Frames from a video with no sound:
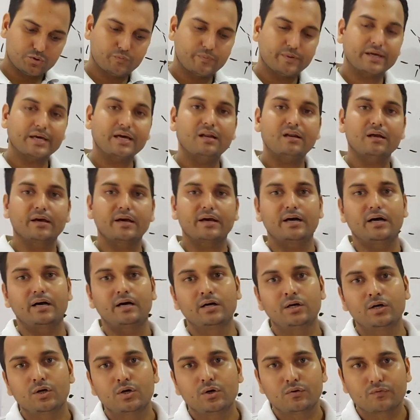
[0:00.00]
उस पर क्या लगेगा
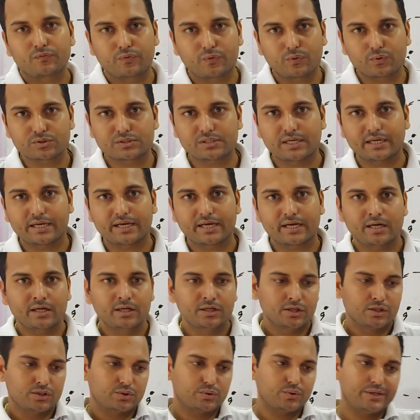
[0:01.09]
फोर्स लगेगा
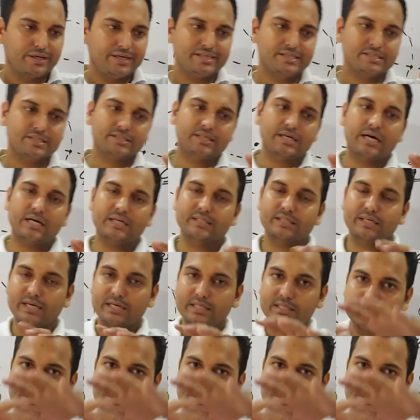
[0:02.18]
तो इस चार्ज के